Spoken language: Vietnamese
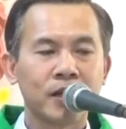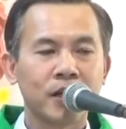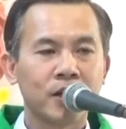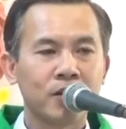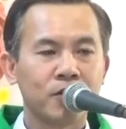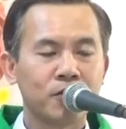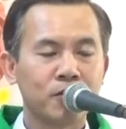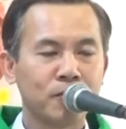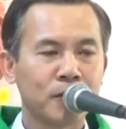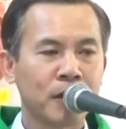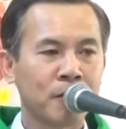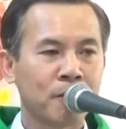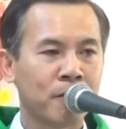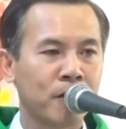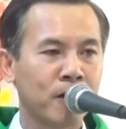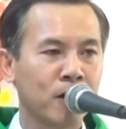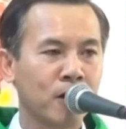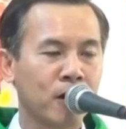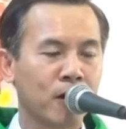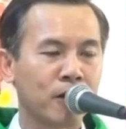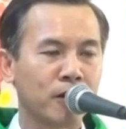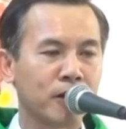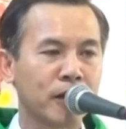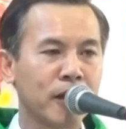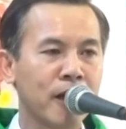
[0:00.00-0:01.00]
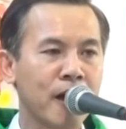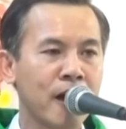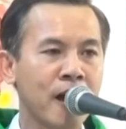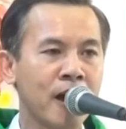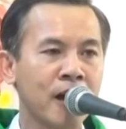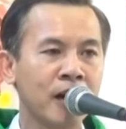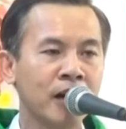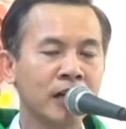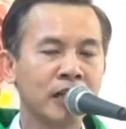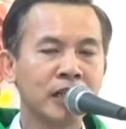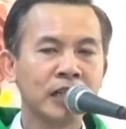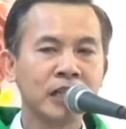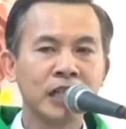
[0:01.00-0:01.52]
Chúng ta vẫn còn
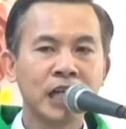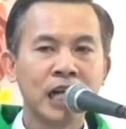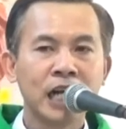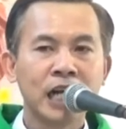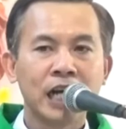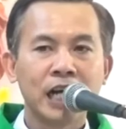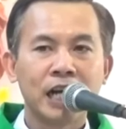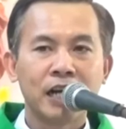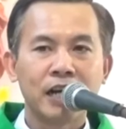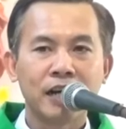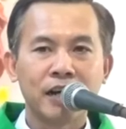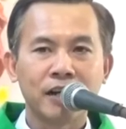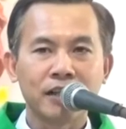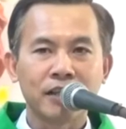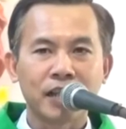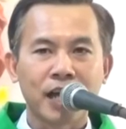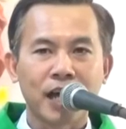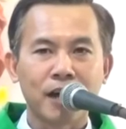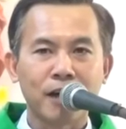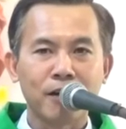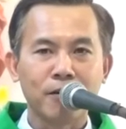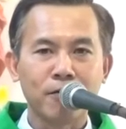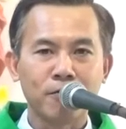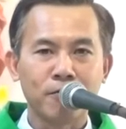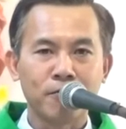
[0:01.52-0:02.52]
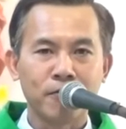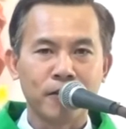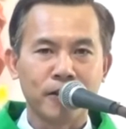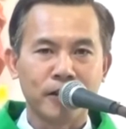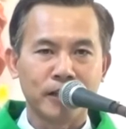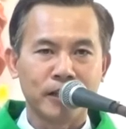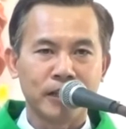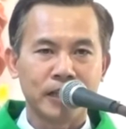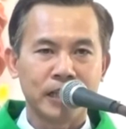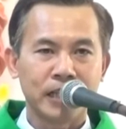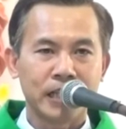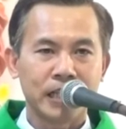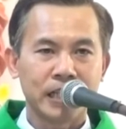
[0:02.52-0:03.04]
nhớ lời Thánh Vịnh: